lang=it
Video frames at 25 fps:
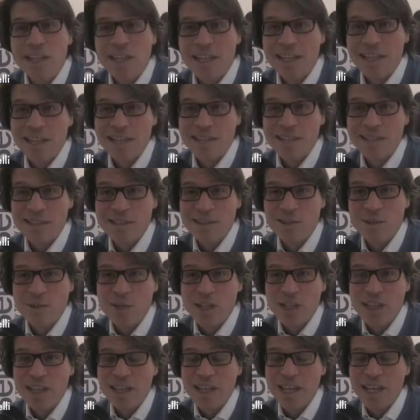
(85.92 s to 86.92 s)
Eh,
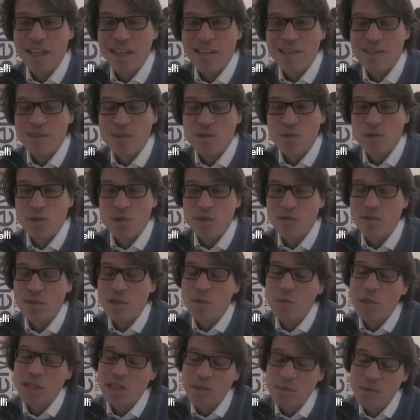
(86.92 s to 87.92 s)
quindi eh, sono
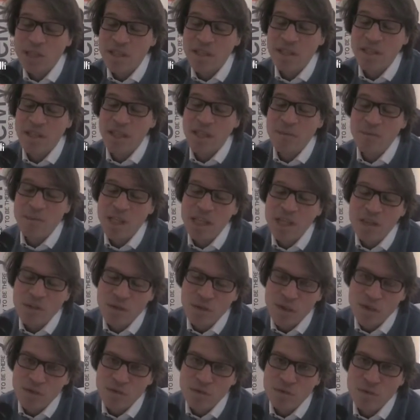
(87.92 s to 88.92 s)
fondamentalmente dei
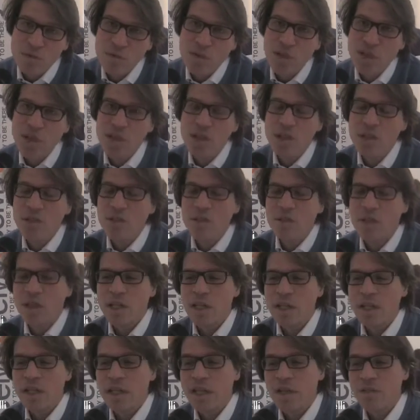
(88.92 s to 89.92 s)
micro lavori
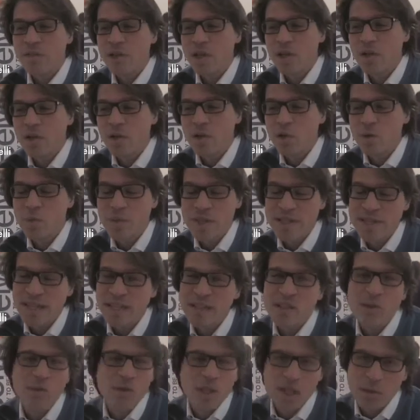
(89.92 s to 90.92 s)
eh, che vengono
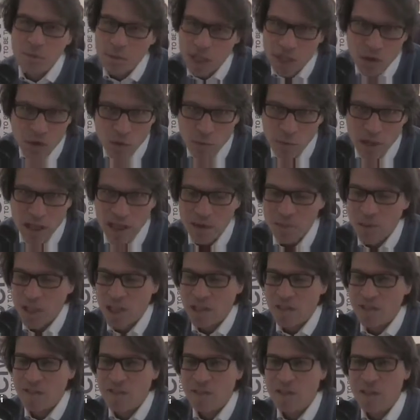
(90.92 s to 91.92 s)
compensati con dei micro
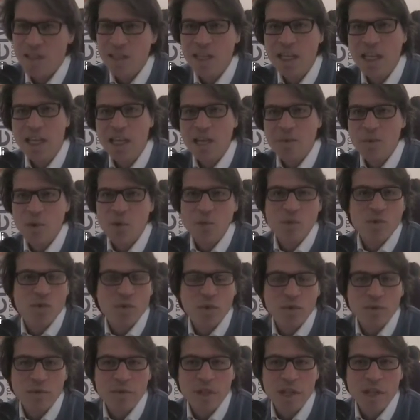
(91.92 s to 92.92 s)
pagamenti, per cui
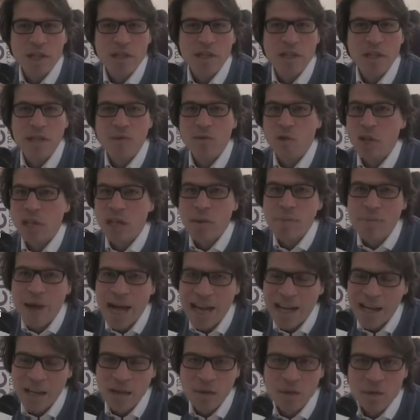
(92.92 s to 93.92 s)
sono eh, lavori che
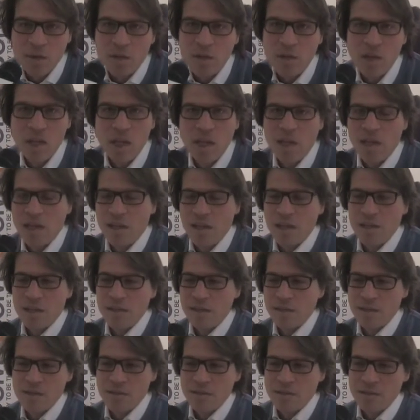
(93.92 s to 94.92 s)
pagano,
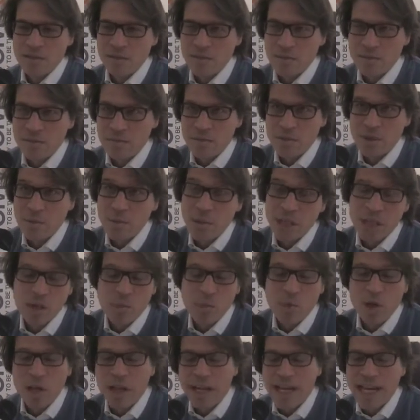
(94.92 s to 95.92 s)
eh, dipende
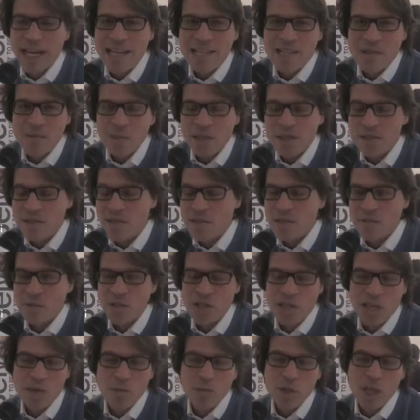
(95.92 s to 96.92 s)
un po' dai casi, ma nel senso
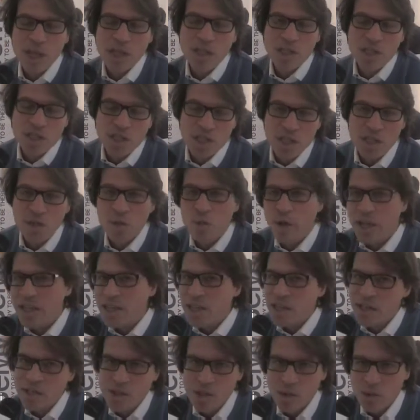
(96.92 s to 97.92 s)
diciamo dai 5 ai
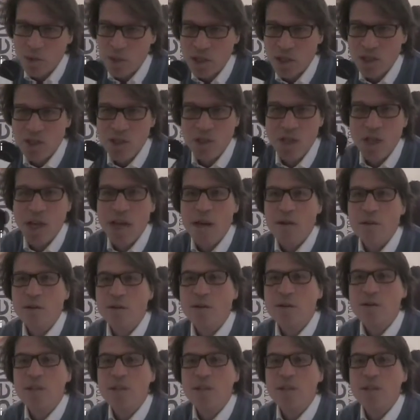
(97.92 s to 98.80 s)
10, 15 esatto, euro.